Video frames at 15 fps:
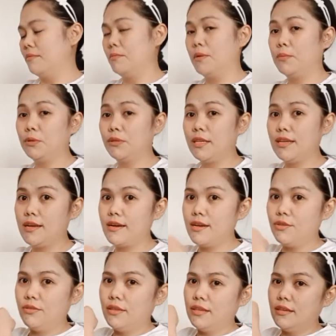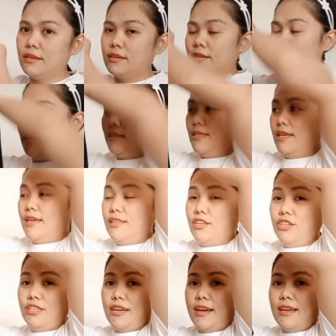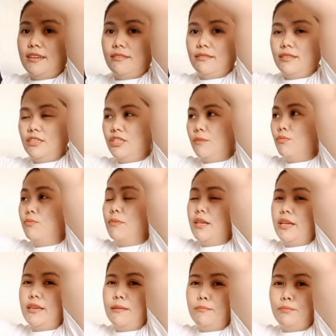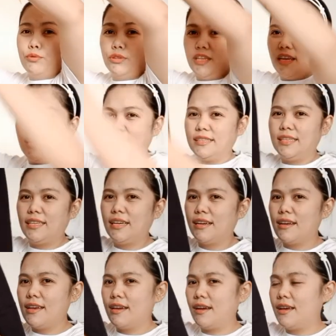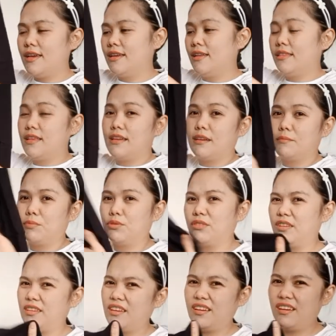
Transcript: Mabuti nga ngayon di, kasi hindi siya, ano, hindi siya bumili ng puti kasi nakakairita ng puti.